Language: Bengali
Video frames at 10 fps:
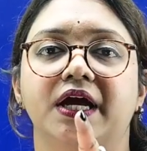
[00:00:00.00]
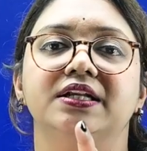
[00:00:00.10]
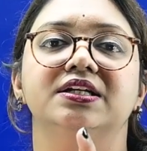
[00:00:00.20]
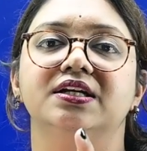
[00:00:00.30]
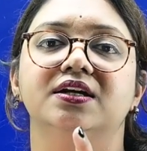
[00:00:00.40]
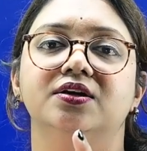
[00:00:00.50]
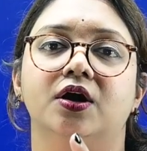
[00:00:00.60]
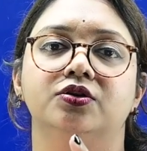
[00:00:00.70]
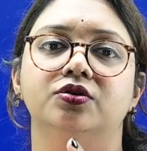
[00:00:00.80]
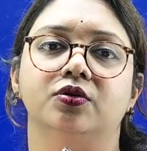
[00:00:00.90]
নাইনটি ডিগ্রি
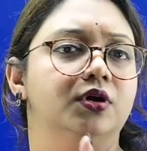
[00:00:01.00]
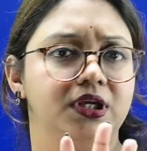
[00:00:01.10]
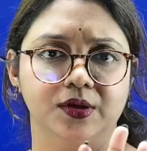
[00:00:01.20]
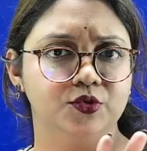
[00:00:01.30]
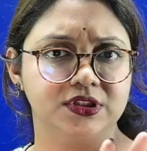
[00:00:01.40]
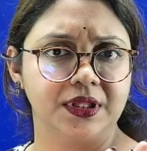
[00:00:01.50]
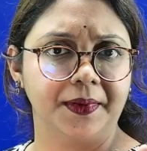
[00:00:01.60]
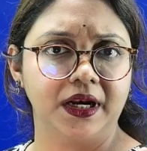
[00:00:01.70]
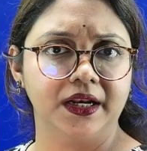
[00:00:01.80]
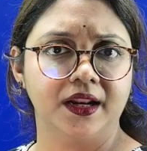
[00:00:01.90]
হয় তো কি বুঝতে
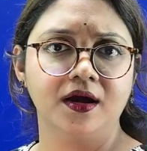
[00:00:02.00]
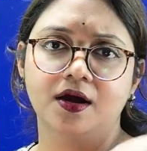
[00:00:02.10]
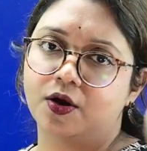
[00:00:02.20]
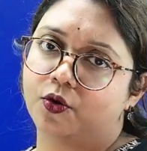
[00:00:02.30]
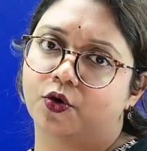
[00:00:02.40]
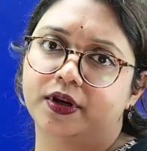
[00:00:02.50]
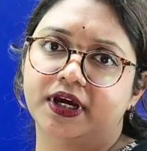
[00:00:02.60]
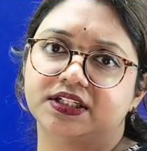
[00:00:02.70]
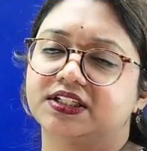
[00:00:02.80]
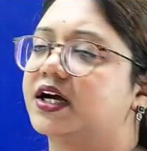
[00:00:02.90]
পারলে না ঘড়ি
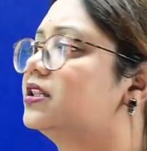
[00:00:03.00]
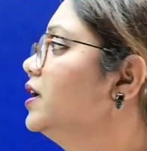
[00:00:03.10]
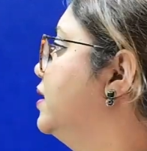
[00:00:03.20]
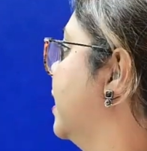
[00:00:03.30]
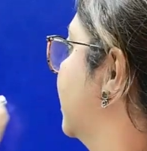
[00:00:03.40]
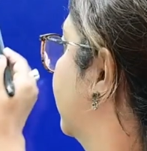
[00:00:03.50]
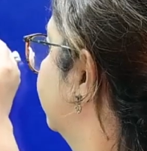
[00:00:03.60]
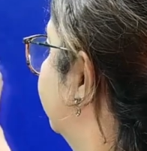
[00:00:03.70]
আছে হাতে দেখে নাও